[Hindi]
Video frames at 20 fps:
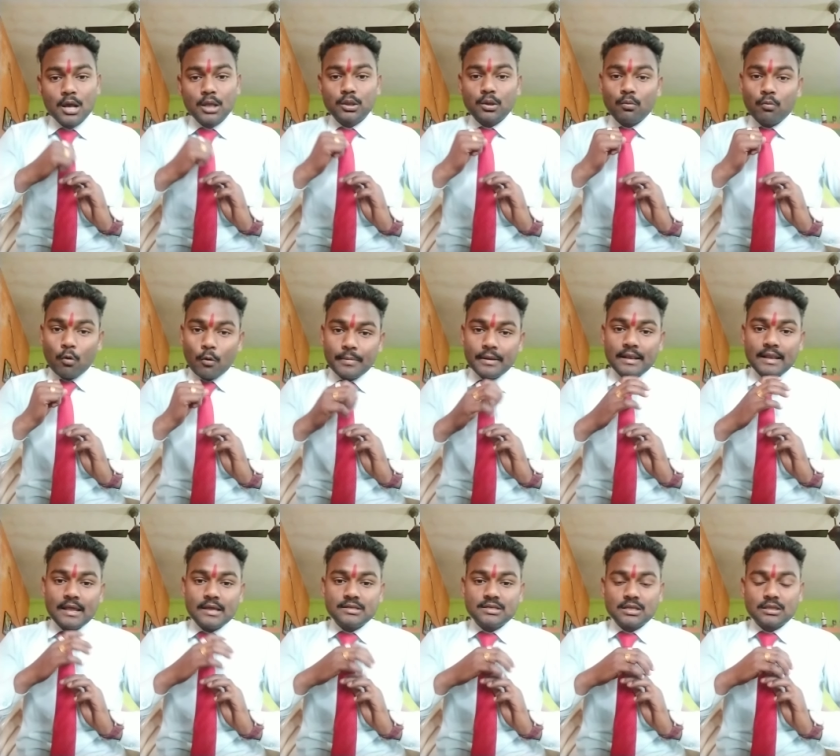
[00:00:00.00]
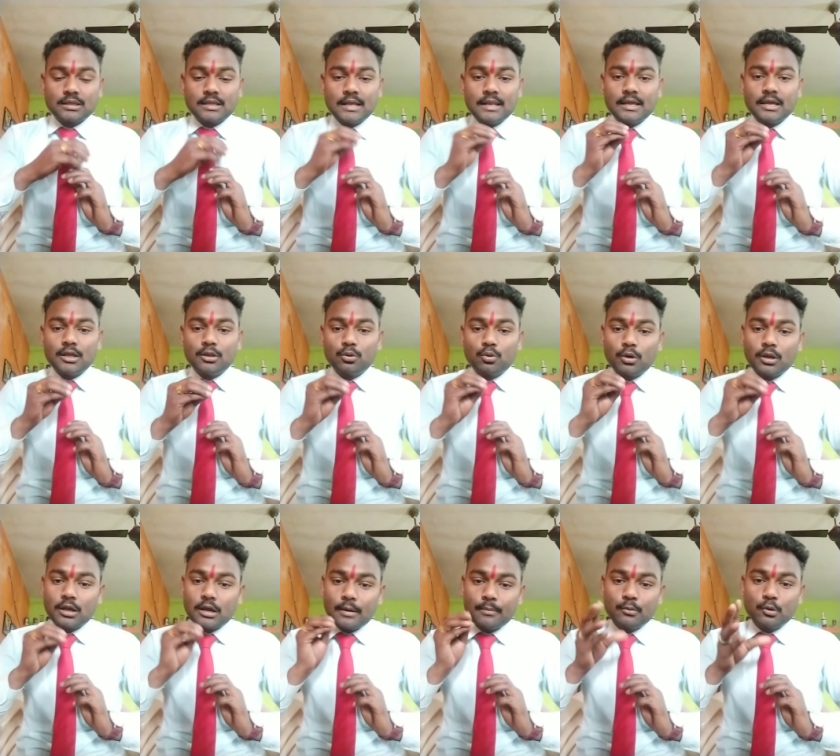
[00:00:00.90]
तो वो भी ले सकता है लेकिन
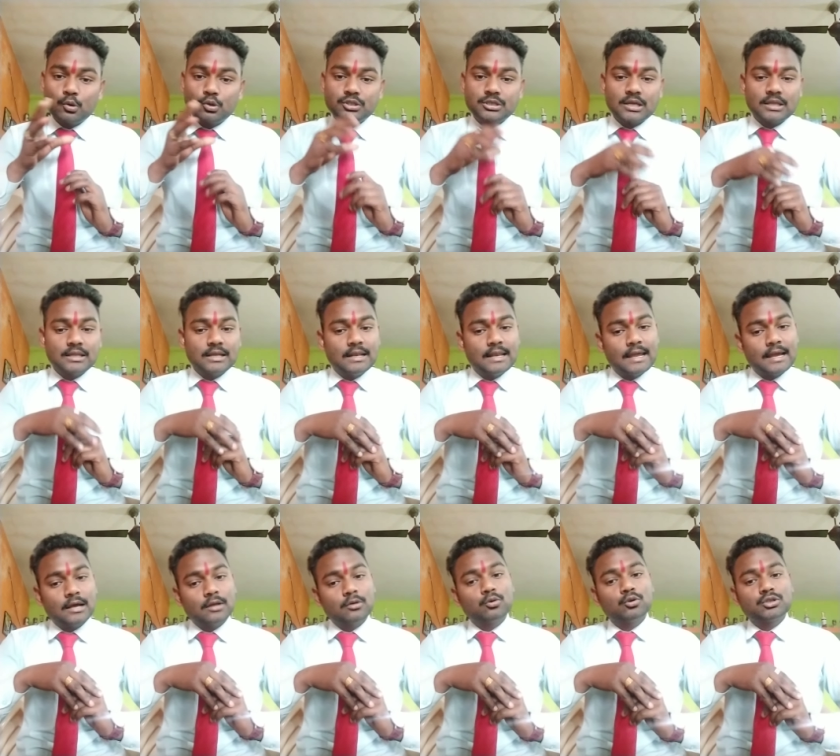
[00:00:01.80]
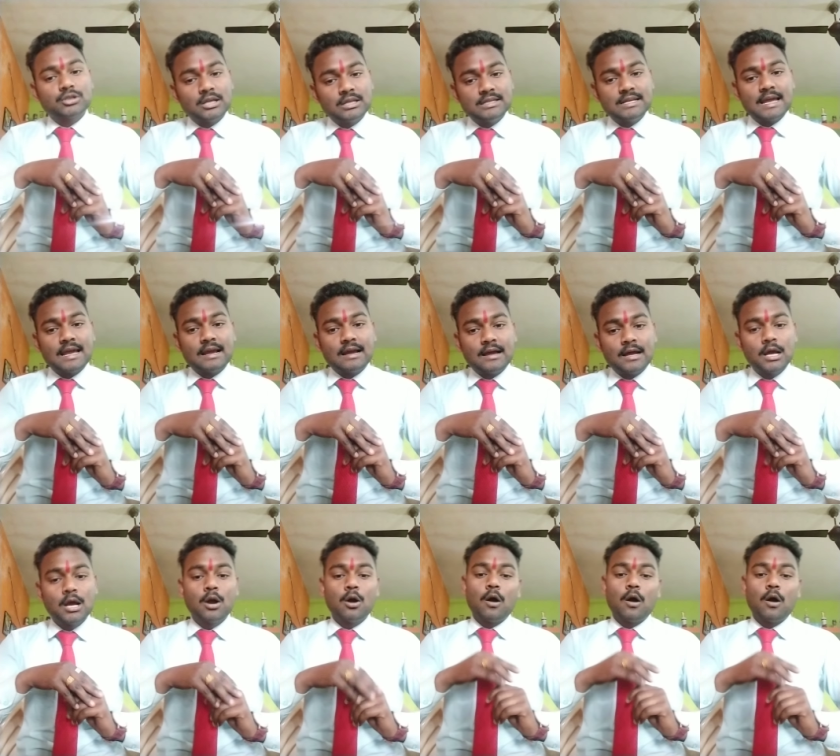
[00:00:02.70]
थोड़ी कम डोज के अंदर लेगा तो चल जाएगा